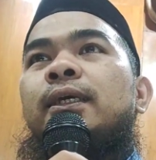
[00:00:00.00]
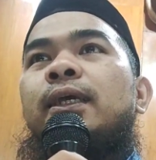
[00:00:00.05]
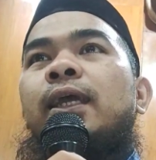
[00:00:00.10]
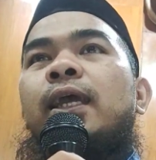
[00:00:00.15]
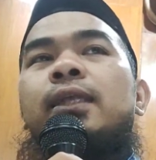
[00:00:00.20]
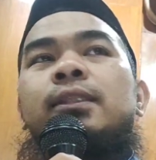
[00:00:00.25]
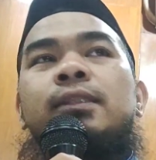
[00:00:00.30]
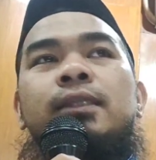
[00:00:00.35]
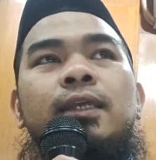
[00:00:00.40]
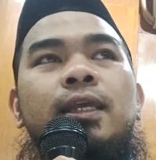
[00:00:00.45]

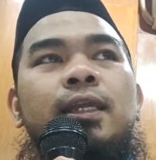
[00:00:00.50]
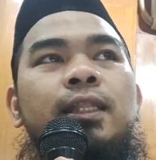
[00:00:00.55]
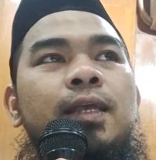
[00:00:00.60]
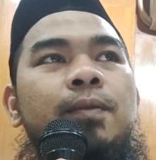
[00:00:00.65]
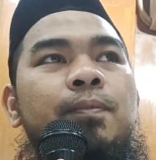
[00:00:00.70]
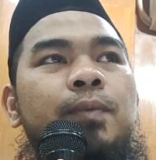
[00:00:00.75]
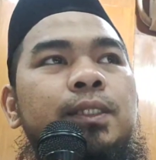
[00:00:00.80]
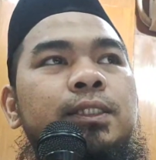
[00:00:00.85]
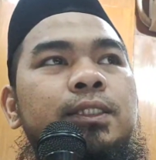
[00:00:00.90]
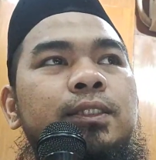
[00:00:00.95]
eh ternyata
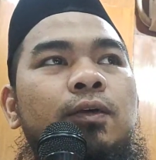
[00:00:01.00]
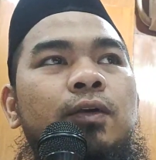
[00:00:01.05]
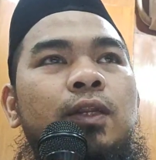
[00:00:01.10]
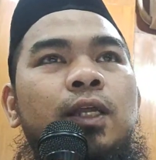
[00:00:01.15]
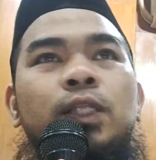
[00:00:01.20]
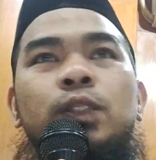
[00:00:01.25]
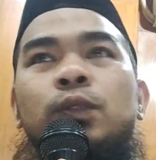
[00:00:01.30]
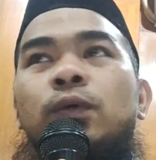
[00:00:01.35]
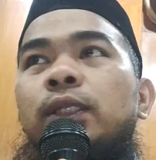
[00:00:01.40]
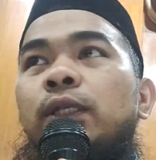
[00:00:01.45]
pas
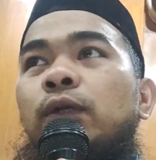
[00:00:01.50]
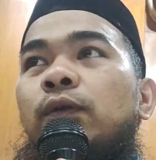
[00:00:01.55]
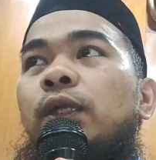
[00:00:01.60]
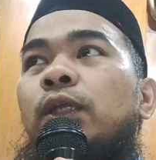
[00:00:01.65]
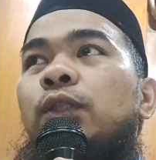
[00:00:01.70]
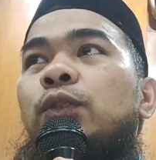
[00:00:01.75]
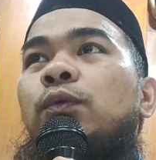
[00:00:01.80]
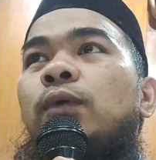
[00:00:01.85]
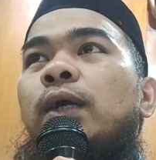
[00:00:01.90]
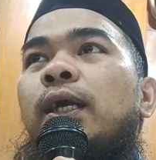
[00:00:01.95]
orang tuanya
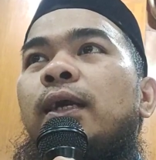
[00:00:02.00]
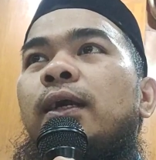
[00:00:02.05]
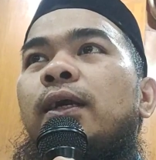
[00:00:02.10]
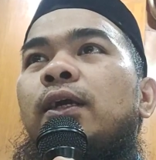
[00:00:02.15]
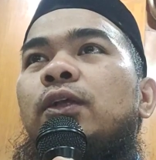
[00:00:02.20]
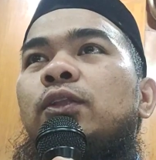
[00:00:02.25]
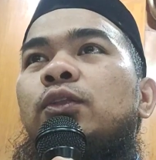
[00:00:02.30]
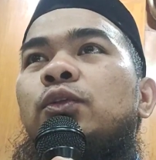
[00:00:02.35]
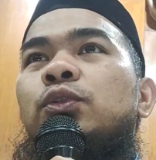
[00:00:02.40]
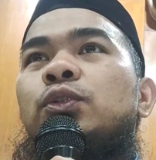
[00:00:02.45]
udah tua
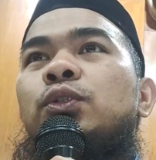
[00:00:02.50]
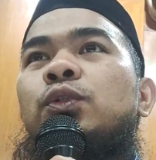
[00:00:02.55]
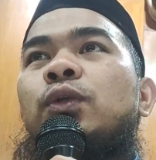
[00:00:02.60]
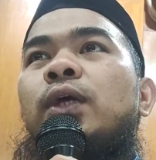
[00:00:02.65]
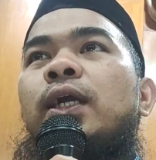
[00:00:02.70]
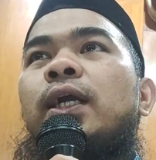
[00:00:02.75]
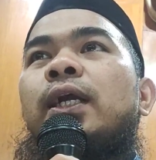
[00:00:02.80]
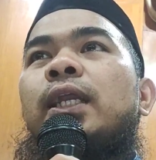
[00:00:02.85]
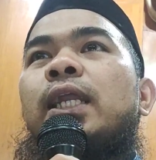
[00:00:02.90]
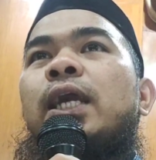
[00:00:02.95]
justru
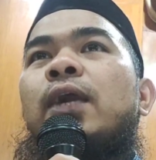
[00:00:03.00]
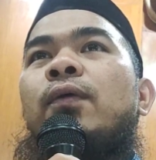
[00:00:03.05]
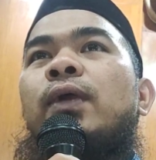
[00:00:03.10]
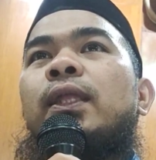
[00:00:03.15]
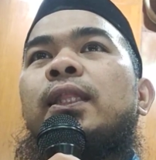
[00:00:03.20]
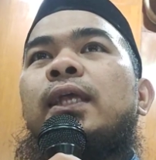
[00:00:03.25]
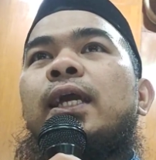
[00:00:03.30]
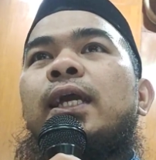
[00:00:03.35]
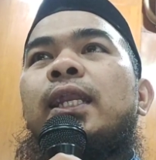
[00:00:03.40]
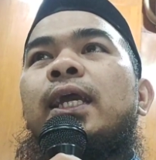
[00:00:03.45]
yang
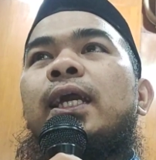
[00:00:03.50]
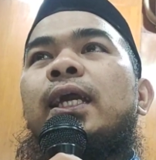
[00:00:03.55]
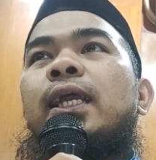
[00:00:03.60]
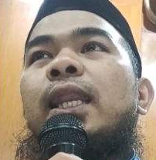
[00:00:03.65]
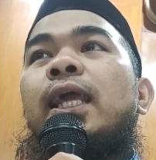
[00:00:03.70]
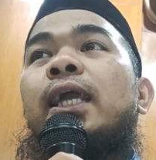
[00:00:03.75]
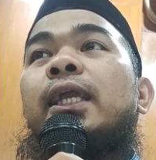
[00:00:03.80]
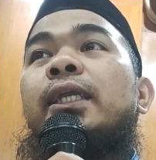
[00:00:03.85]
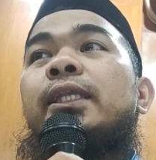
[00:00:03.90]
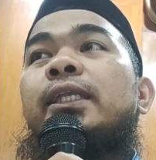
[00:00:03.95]
ngerawat anak
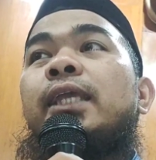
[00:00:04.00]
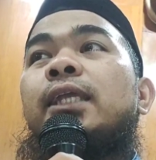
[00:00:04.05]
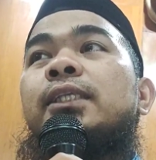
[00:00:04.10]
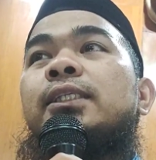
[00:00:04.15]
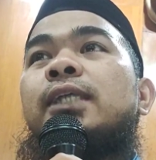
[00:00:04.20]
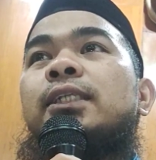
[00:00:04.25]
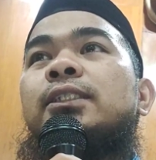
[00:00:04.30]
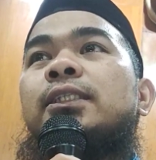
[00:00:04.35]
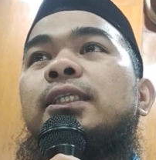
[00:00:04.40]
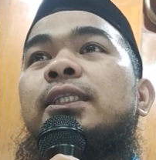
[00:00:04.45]
lakinya yang
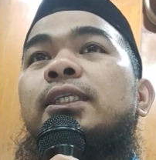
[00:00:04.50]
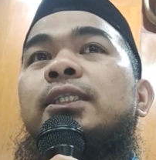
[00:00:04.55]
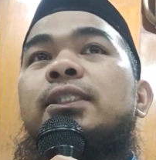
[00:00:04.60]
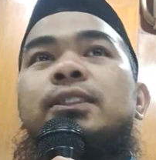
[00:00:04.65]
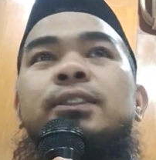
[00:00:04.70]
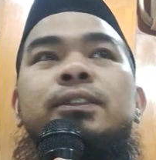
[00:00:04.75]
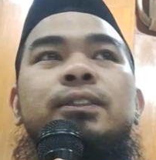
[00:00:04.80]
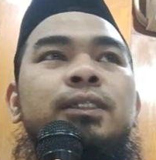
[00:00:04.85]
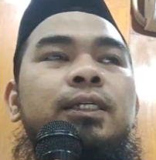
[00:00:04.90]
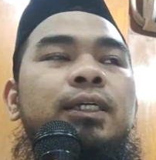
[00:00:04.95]
cacat itu
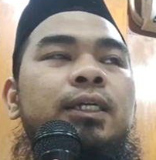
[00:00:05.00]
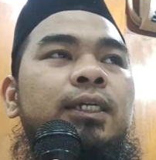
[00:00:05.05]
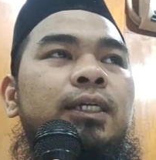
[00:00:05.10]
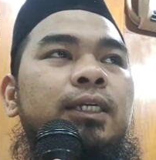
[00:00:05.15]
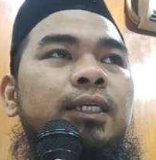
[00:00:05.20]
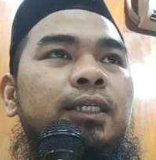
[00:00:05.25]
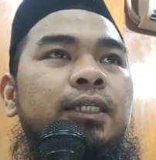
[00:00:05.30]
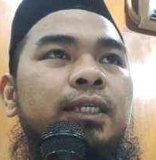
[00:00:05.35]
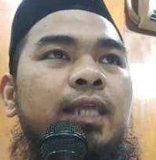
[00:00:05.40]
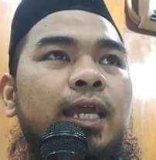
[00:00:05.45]

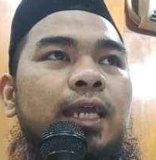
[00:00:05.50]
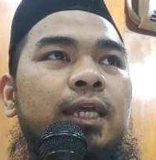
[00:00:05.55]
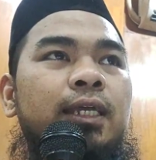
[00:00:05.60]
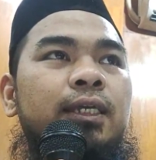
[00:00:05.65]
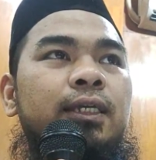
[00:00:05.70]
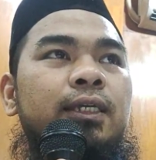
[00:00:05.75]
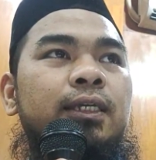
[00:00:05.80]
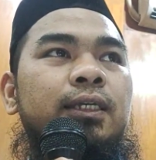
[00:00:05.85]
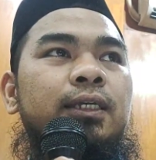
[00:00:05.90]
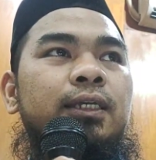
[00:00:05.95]
yang
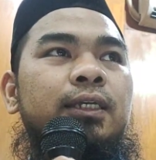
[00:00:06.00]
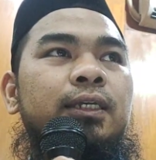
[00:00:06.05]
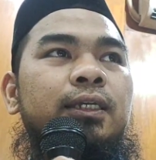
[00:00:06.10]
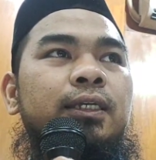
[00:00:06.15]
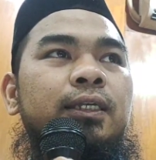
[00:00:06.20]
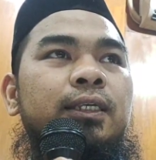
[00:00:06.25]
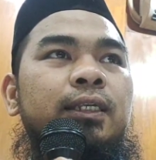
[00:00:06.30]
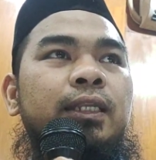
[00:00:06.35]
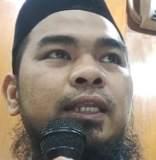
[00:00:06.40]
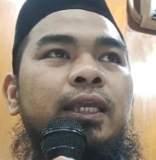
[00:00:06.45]

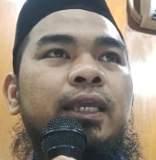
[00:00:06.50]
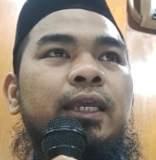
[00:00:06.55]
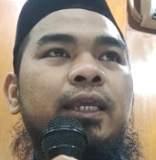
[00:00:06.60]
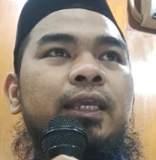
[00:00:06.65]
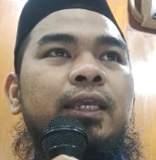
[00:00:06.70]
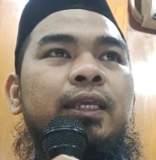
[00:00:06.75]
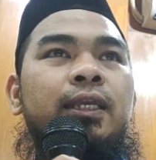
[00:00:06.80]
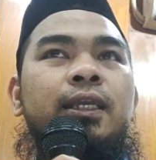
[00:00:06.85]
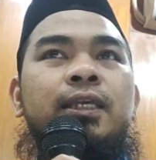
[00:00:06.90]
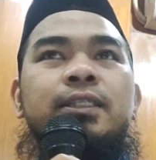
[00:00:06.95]

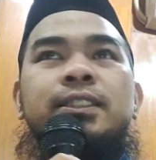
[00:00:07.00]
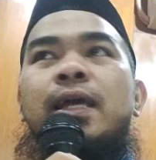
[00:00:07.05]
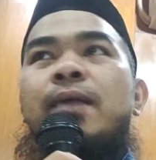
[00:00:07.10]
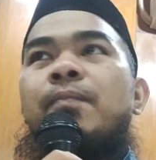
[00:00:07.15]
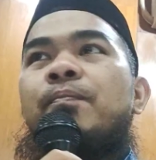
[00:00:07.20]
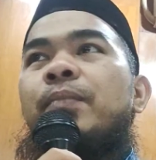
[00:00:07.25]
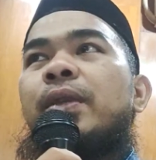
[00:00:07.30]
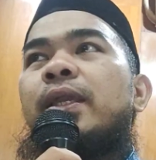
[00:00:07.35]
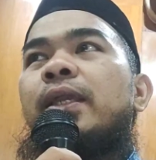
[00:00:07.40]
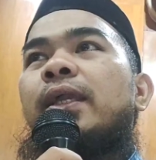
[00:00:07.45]

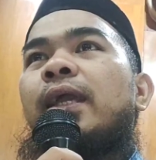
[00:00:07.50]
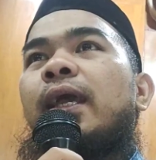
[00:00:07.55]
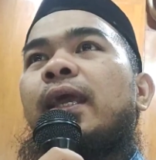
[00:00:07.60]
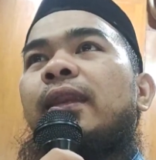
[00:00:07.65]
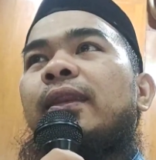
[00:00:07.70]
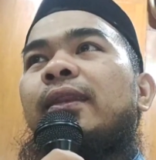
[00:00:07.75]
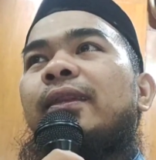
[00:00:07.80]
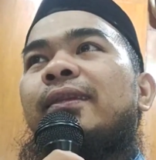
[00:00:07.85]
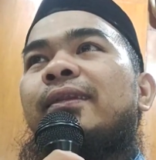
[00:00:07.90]
dikesampingkan